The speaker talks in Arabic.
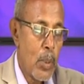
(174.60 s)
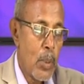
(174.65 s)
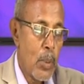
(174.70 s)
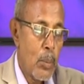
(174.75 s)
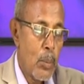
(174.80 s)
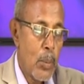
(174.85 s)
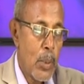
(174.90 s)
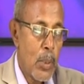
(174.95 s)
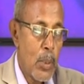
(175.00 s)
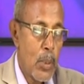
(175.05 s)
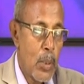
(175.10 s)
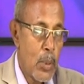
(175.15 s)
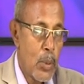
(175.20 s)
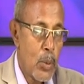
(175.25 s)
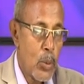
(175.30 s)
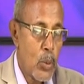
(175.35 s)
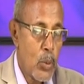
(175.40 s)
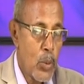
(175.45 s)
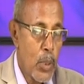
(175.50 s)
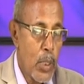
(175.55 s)
من
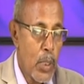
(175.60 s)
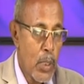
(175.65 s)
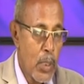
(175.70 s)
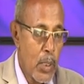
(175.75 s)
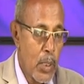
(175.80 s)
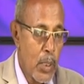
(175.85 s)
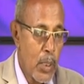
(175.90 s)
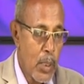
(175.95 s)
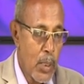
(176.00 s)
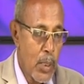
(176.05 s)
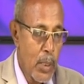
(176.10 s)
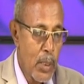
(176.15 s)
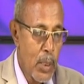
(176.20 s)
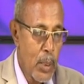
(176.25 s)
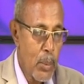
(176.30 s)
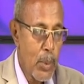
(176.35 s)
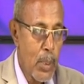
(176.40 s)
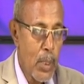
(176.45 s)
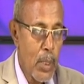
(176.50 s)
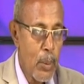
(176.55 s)
جزئين هي نحن
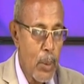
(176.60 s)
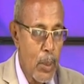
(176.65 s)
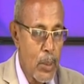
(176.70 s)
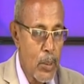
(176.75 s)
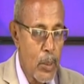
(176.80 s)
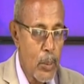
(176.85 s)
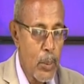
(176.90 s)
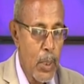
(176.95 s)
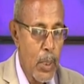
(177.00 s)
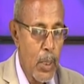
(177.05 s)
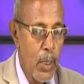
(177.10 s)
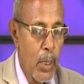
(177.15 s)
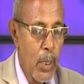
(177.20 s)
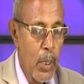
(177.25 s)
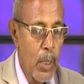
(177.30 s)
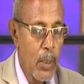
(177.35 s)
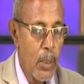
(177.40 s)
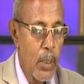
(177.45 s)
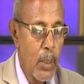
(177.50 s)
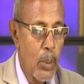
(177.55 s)
جبنا نماذج منها
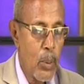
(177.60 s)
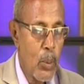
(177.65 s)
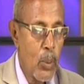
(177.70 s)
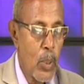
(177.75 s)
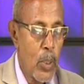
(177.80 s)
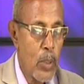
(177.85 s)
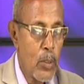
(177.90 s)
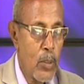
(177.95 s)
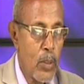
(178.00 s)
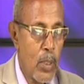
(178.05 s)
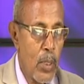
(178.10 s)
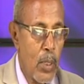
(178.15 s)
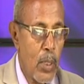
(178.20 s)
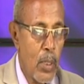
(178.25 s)
حتى إنه الناس